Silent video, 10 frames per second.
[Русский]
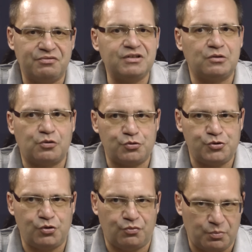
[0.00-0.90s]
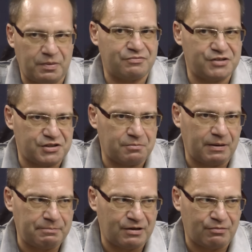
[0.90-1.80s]
выдал Хрущеву и правдистам
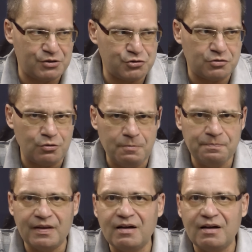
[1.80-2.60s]
по первое число.